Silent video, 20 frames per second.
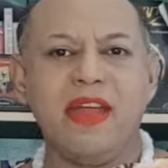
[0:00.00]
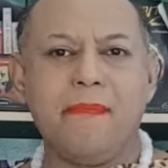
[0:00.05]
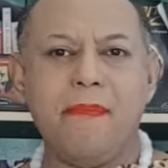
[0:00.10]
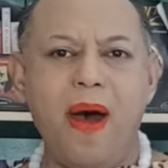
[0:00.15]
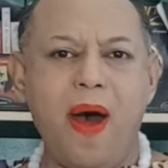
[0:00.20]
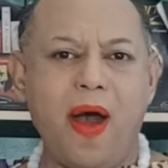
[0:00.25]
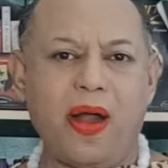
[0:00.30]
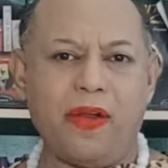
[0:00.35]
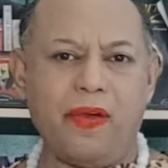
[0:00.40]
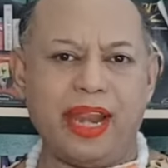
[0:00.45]
บ
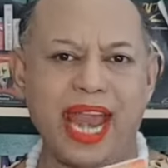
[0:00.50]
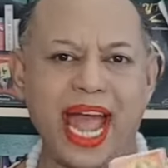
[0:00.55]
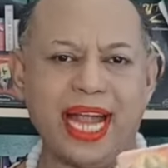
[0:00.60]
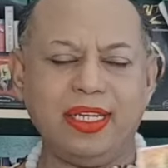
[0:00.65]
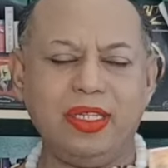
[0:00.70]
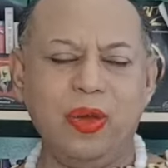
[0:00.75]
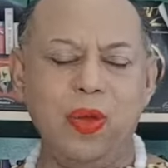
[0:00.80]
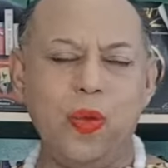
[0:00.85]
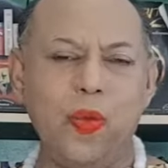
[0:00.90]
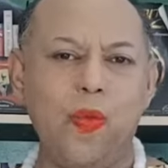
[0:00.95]
อกรัก
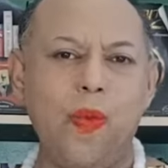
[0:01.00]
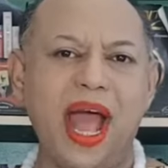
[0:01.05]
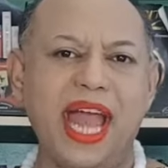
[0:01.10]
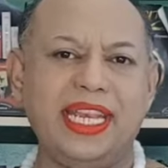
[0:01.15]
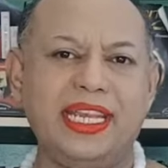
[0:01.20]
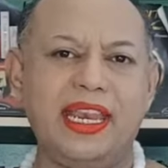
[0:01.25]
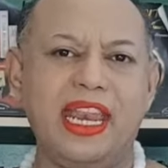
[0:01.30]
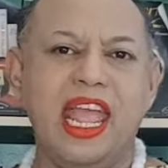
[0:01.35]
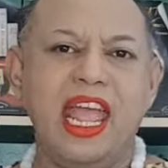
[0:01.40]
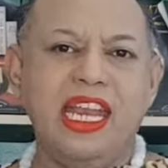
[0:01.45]
ทุกวัน
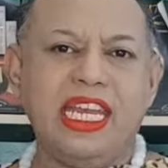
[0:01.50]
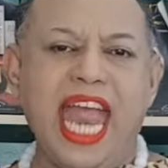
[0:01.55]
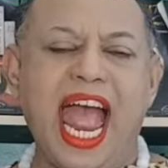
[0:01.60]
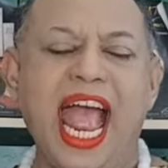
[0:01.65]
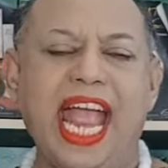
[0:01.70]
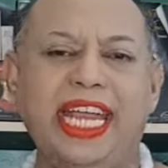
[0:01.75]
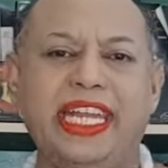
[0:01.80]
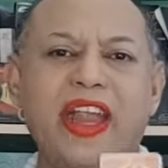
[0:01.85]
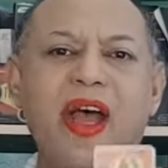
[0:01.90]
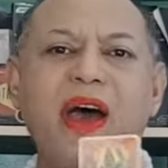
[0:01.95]
ถ่า
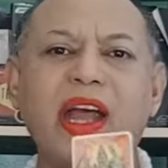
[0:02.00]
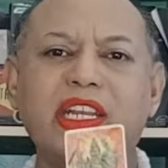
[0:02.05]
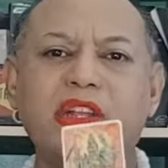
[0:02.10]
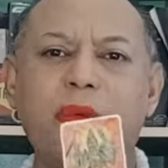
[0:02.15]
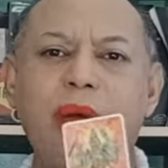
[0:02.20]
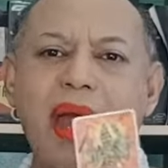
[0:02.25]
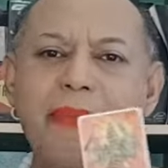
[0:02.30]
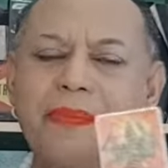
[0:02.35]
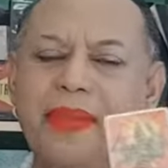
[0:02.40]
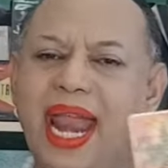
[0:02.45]
ยทอดค
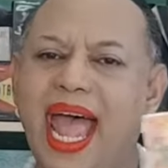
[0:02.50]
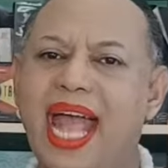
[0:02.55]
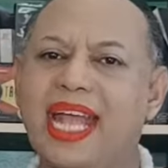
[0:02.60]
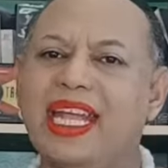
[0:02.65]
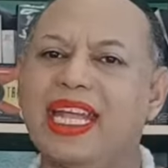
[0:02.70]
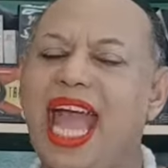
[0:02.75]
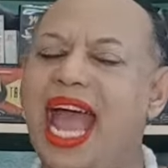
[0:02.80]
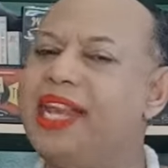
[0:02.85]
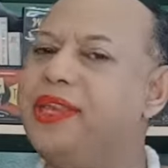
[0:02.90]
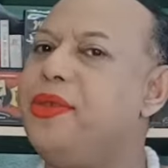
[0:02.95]
วามรัก
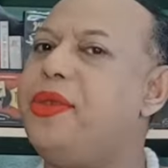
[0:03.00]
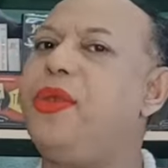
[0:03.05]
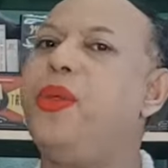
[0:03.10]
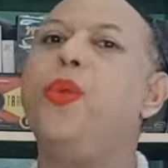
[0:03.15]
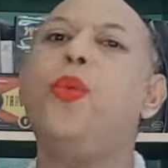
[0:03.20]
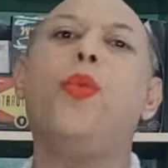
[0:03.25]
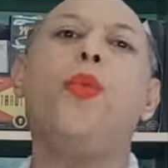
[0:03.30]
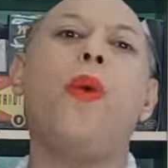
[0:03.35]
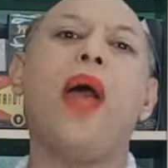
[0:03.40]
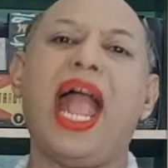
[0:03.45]
กันทุ
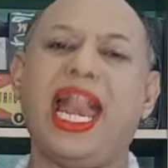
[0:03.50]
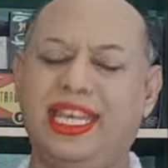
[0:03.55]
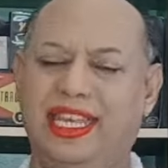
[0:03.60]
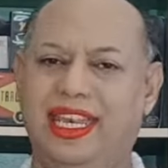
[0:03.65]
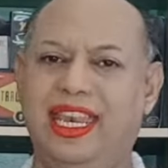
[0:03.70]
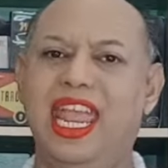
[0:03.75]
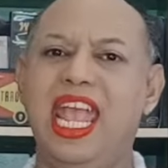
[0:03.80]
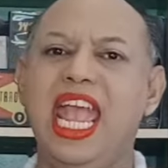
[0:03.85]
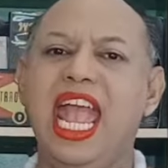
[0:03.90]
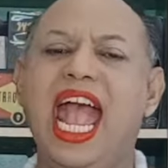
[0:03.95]
กวัน
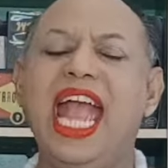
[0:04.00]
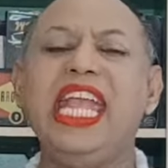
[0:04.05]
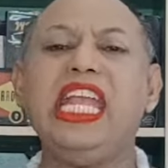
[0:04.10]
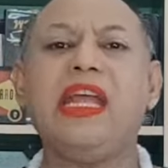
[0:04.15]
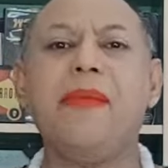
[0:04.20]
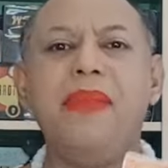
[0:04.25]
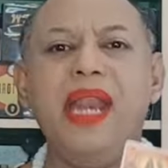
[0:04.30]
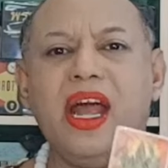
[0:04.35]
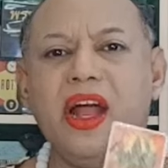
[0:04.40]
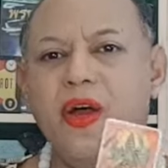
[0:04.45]
ให้
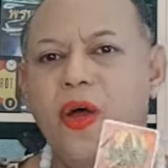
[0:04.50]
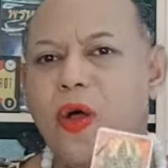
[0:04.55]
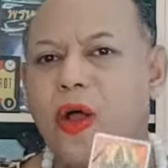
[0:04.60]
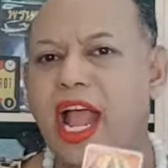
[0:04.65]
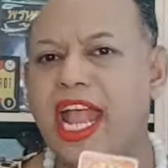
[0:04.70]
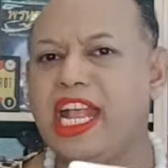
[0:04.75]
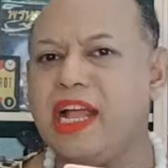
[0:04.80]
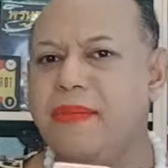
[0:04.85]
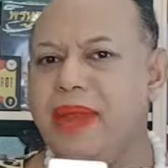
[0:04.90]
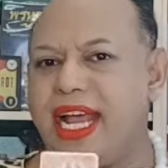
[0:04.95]
กำลังอก
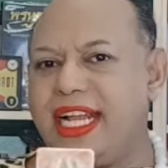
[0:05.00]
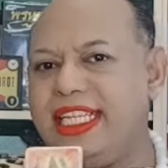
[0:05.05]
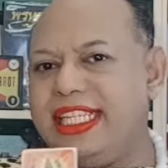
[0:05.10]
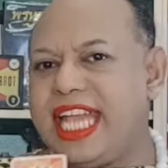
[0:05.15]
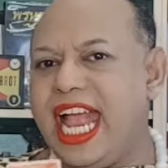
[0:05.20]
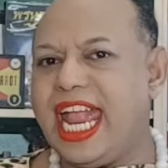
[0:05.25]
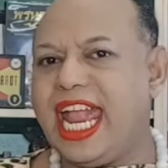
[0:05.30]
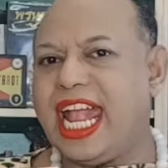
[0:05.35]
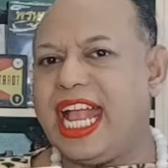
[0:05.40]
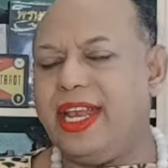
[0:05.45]
ให้กำลังใจ
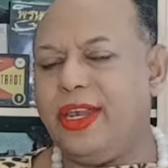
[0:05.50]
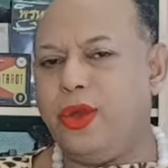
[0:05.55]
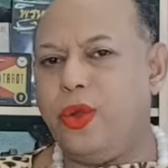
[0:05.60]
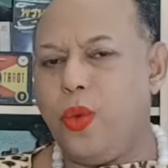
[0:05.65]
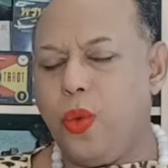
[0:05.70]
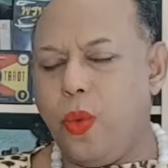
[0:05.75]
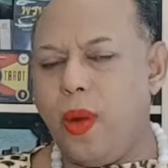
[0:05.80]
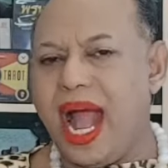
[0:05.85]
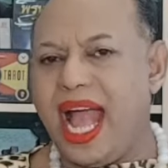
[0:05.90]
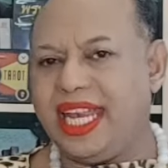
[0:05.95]
กันทุก
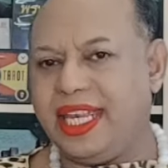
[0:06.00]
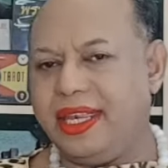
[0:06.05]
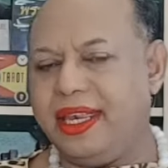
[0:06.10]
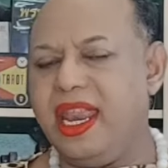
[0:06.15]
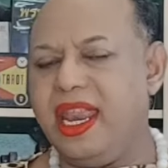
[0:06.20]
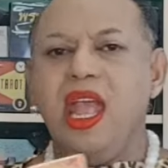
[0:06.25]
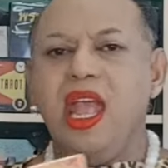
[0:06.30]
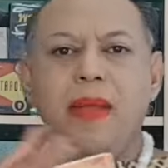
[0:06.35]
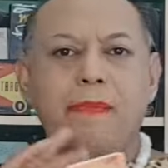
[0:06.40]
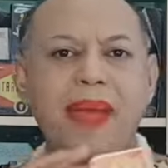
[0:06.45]
วัน
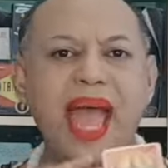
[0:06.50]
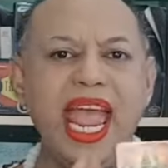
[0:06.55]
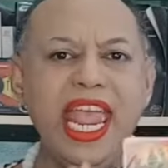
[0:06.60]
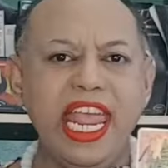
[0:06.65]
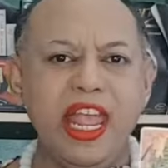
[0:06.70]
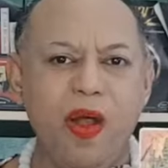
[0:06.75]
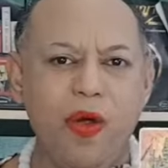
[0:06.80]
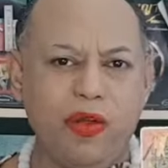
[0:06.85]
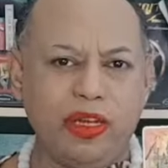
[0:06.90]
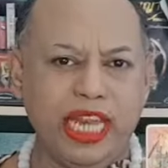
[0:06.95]
ไพ่
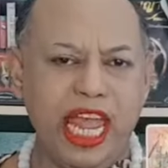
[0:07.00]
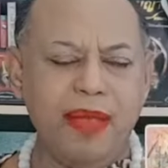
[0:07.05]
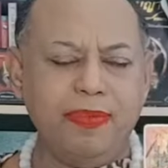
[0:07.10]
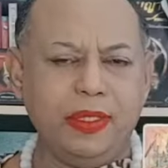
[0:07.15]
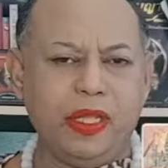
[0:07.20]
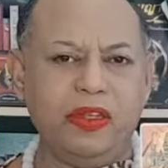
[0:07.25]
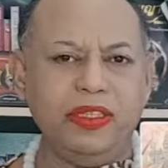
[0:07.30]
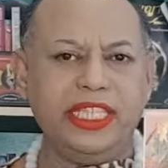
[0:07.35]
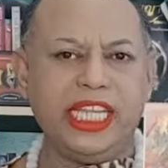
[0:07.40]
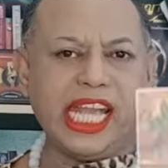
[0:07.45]
องค์เทพ
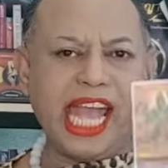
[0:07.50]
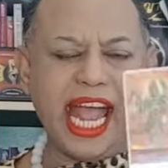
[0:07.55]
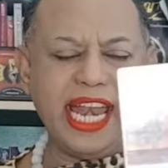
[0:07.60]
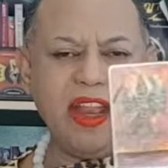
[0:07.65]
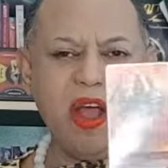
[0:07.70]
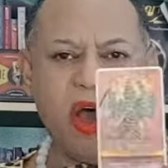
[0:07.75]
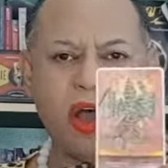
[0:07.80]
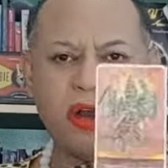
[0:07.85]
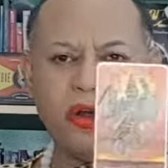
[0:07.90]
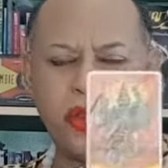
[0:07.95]
ทศกัณฐ์
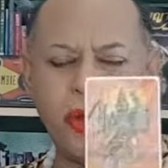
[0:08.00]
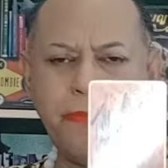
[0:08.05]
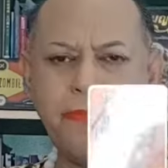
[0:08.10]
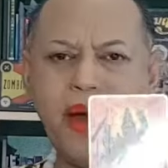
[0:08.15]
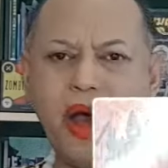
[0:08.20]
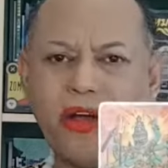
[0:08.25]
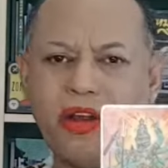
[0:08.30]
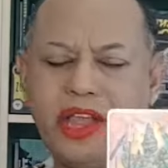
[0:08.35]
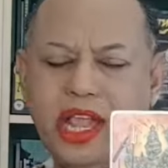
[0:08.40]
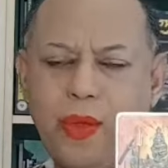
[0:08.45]
ออกรบบ
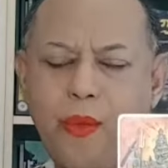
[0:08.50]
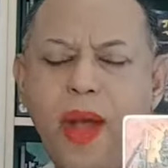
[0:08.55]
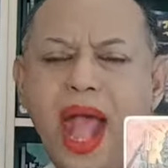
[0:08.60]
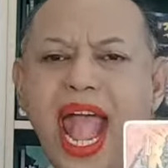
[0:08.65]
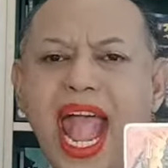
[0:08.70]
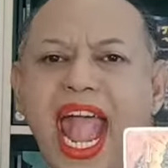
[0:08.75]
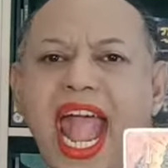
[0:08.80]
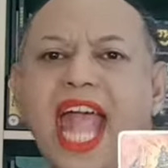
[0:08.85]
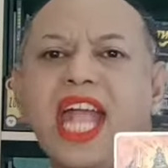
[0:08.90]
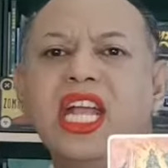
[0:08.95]
อกเลยว่า
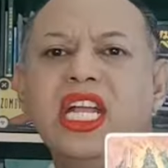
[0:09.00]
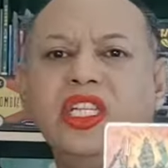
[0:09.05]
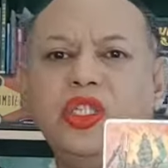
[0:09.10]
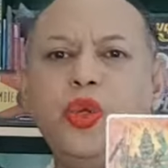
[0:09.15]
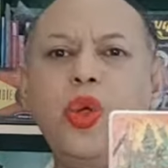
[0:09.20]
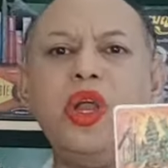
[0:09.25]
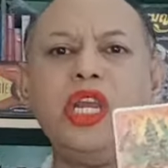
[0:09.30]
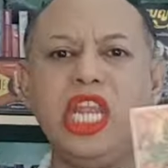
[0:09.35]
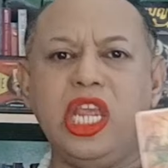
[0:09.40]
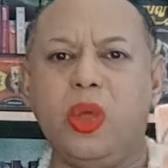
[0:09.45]
ช่
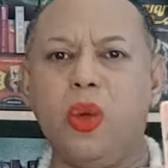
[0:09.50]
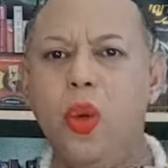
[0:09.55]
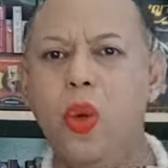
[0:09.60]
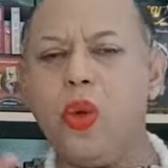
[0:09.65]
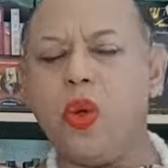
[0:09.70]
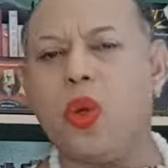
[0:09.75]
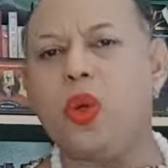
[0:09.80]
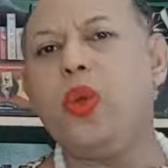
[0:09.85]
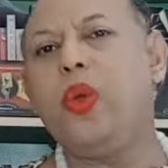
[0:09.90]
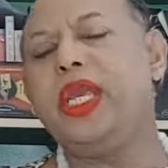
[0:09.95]
วงนี้คู่ข
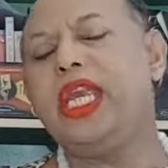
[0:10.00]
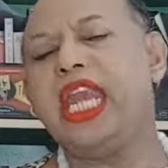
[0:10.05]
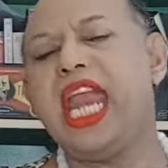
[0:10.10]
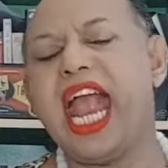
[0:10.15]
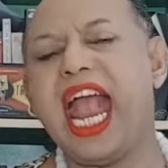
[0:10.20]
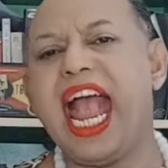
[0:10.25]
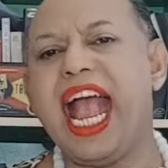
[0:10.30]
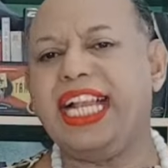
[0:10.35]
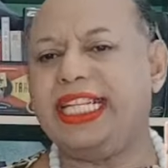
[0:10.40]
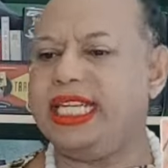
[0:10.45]
องคุณเนี่ย
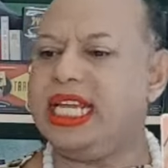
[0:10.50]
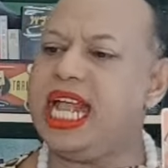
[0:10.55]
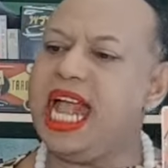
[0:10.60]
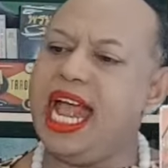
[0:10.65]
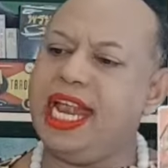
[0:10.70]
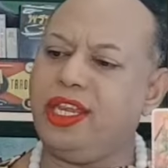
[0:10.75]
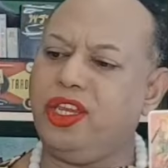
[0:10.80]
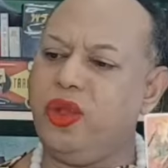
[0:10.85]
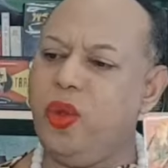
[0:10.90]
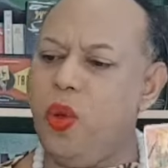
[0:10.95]
อาจจะงา
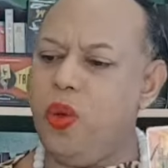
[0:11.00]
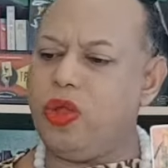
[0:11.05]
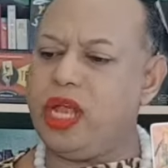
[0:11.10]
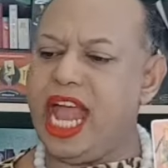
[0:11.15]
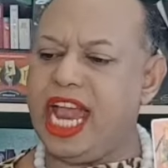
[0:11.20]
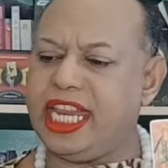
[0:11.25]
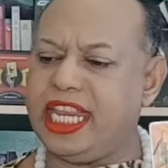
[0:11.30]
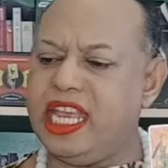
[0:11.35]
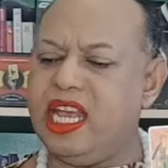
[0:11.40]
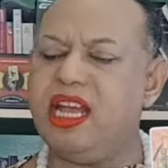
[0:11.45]
นยุ่งงา
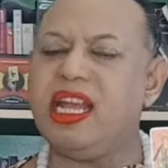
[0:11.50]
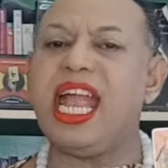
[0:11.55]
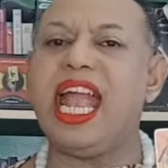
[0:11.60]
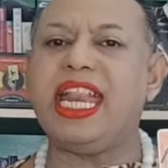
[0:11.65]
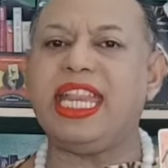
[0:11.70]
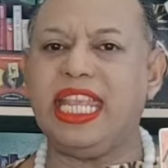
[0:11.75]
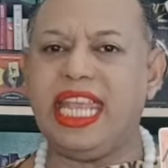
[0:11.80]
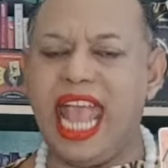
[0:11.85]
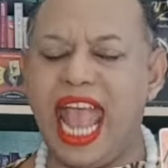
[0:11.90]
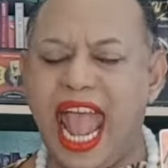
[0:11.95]
นเยอะงาน
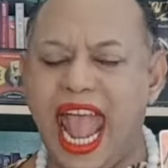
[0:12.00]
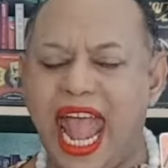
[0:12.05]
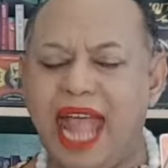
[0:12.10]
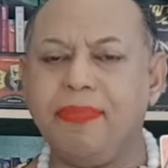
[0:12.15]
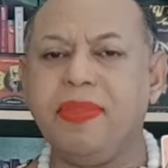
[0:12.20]
แย่